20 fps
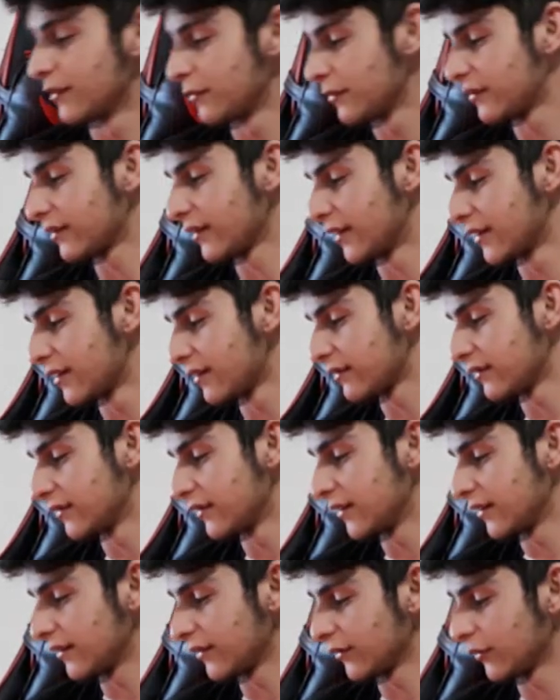bir sahnesinde
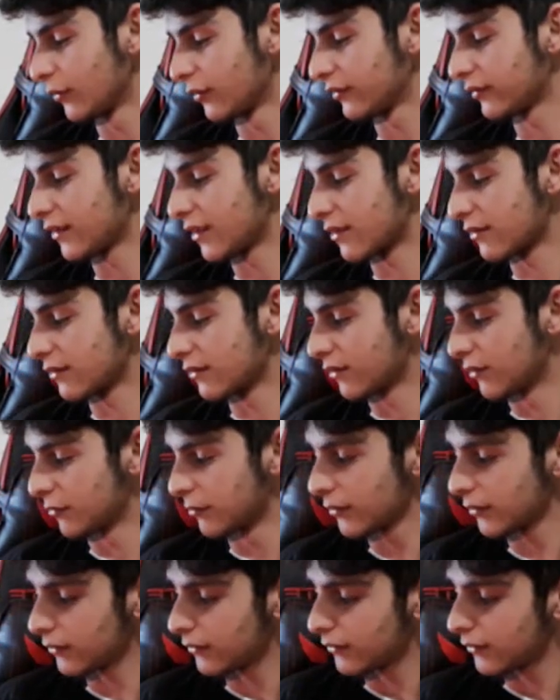gösterdiği
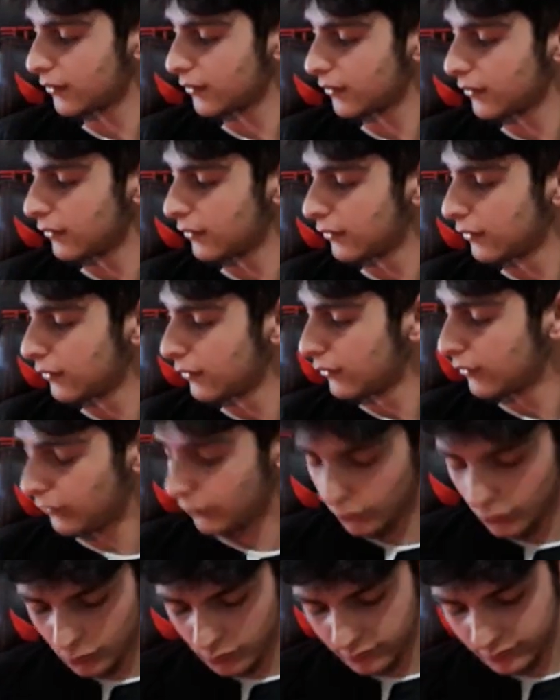gibi.
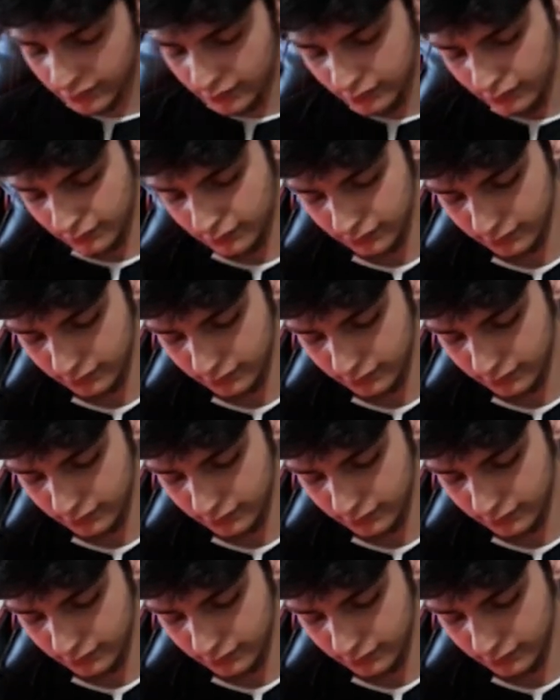O yüzden